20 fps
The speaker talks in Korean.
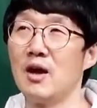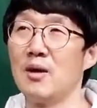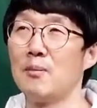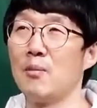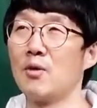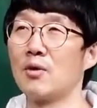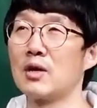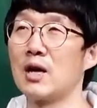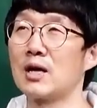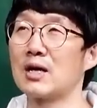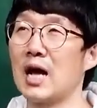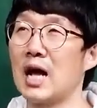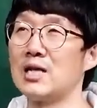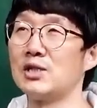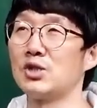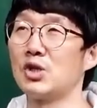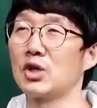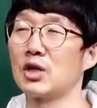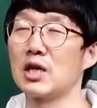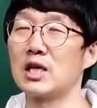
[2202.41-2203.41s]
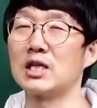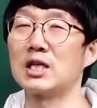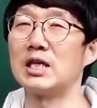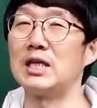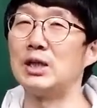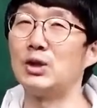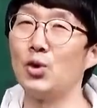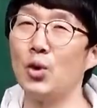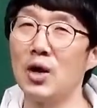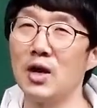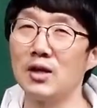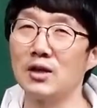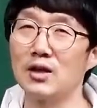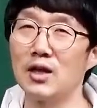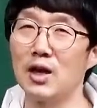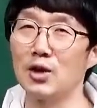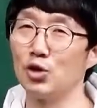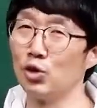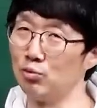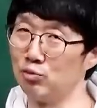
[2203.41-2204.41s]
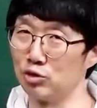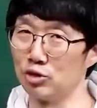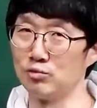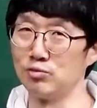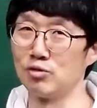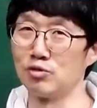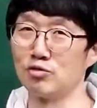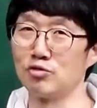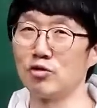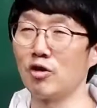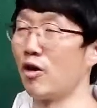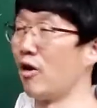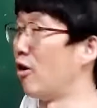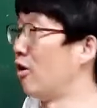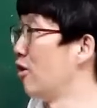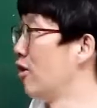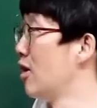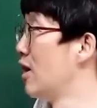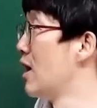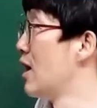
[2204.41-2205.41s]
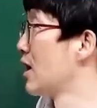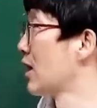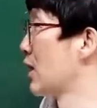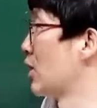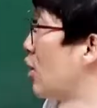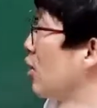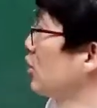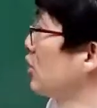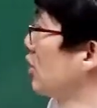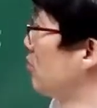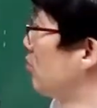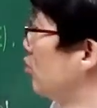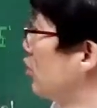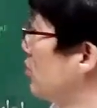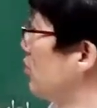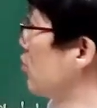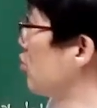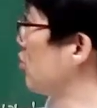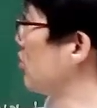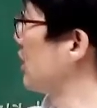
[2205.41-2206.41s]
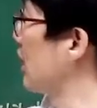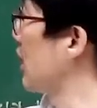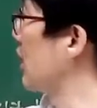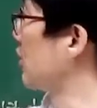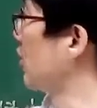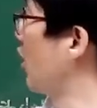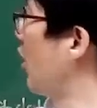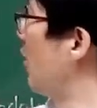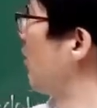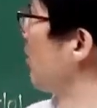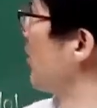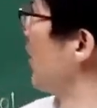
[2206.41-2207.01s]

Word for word: 뭔가 간절하게 기도할 때에도 무릎을 꿇어요. 그러니까 여기서 무릎을 꿇는다는 건